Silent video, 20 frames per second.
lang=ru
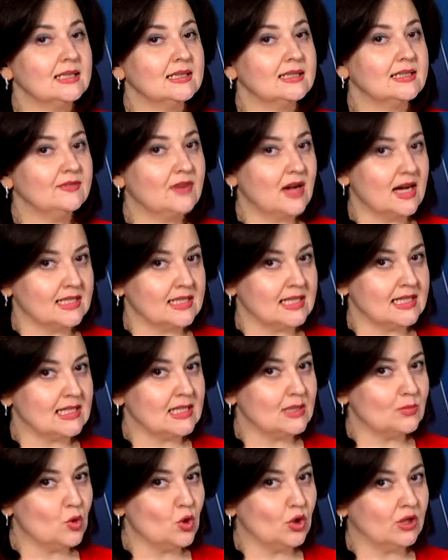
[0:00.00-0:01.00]

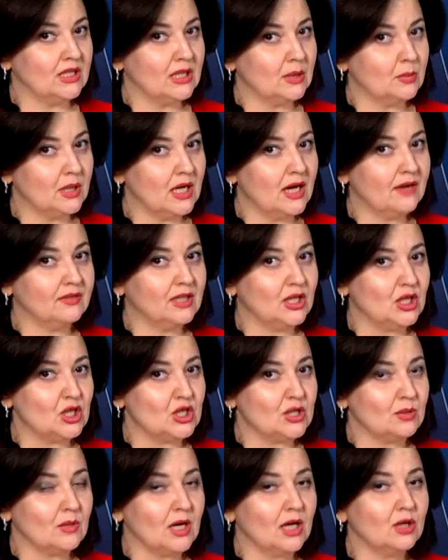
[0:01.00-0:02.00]
27 ноября в
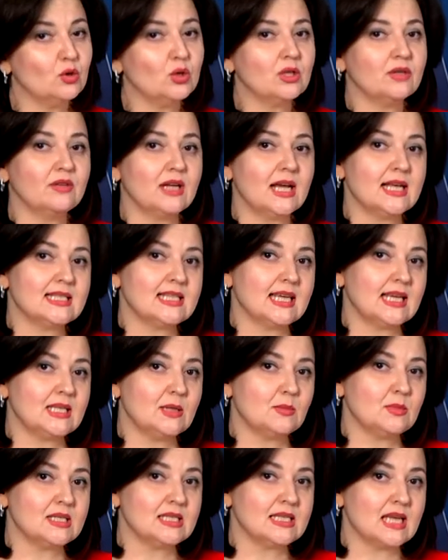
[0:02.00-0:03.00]
нынешнем году является
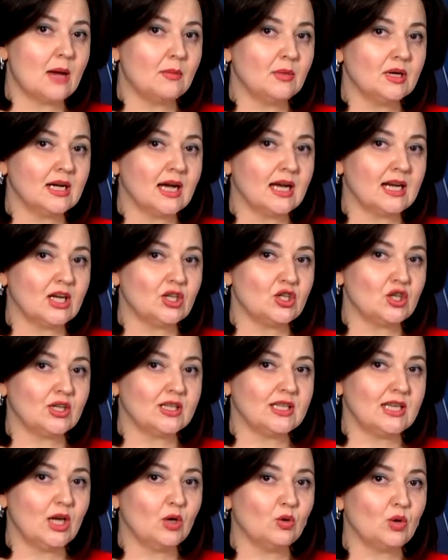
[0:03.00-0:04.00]
одним из самых
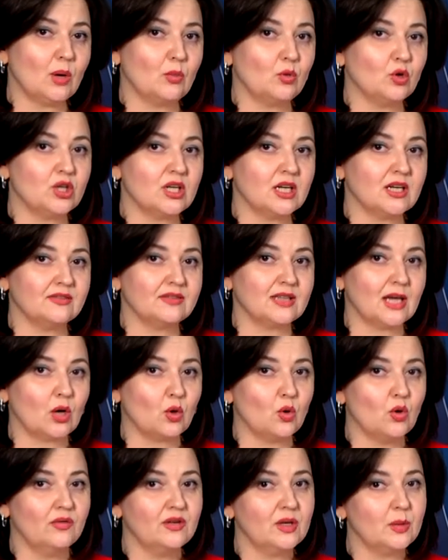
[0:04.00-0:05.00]
горячих дней у работников
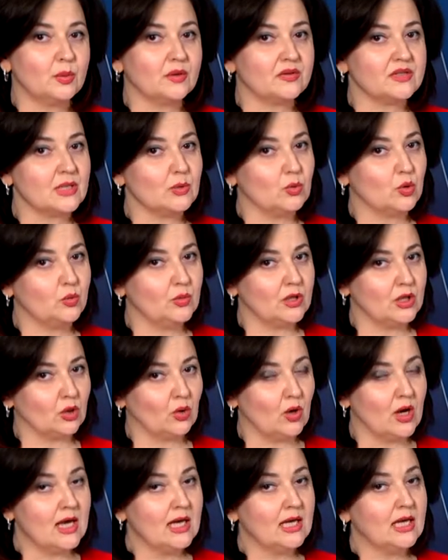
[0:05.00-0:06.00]
торговли по всему
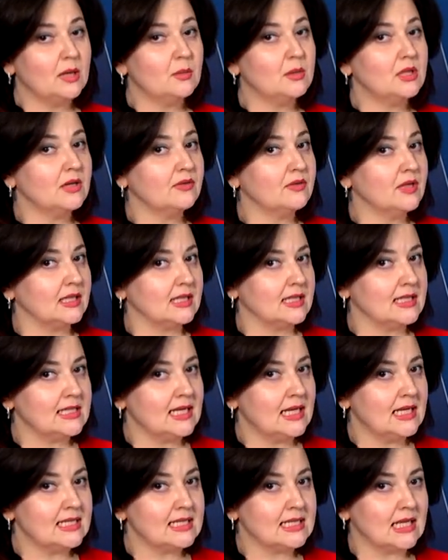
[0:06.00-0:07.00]
миру. Именно в этот
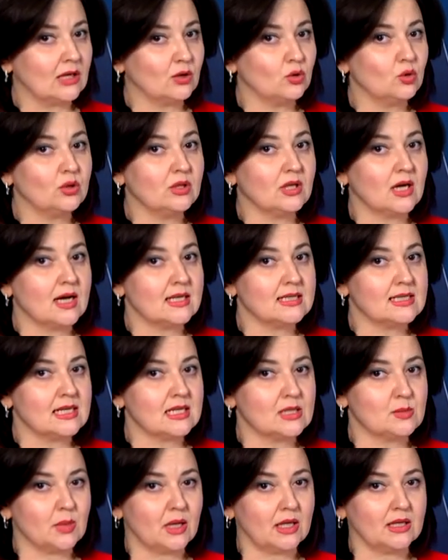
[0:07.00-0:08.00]
день стартует акция
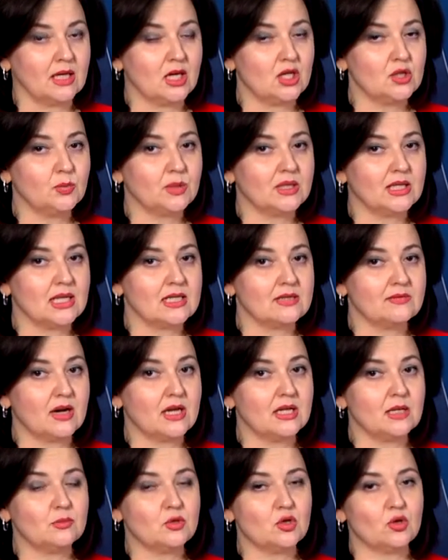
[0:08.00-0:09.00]
распродаж под
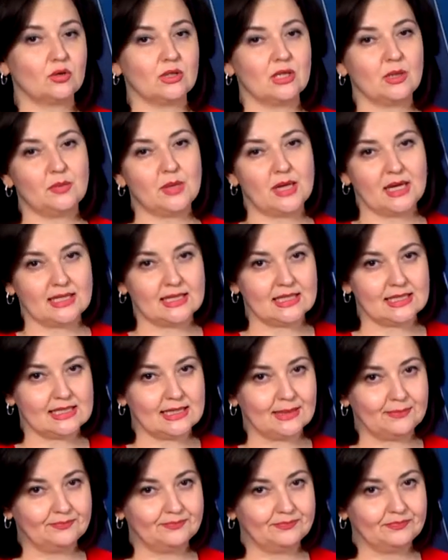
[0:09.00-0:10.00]
названием «Черная
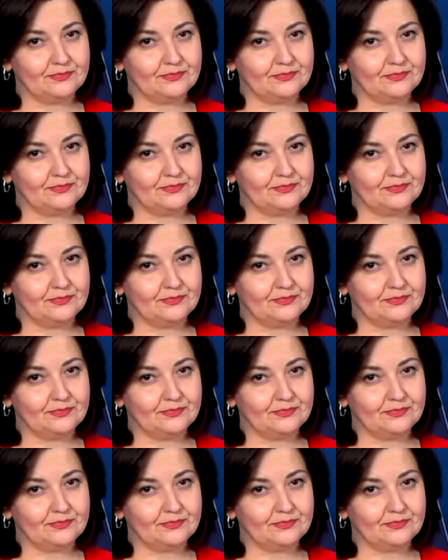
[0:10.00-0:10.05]
пятница».